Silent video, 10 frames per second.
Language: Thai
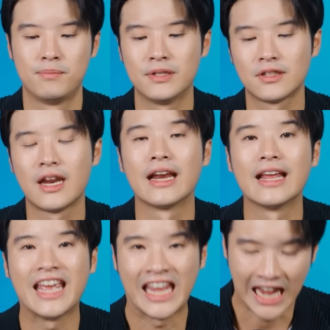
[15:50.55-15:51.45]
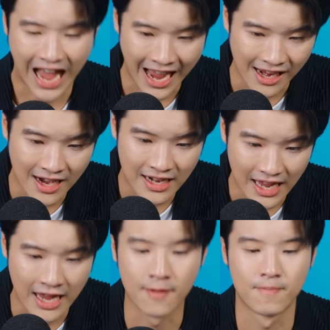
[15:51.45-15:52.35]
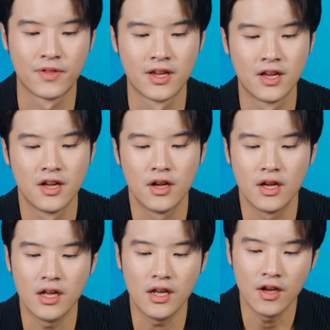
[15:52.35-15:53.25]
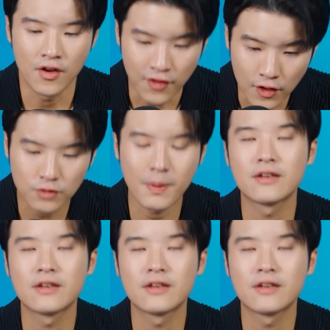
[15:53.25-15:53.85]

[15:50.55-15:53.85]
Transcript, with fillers: business AI นั่นเองฟิล สเป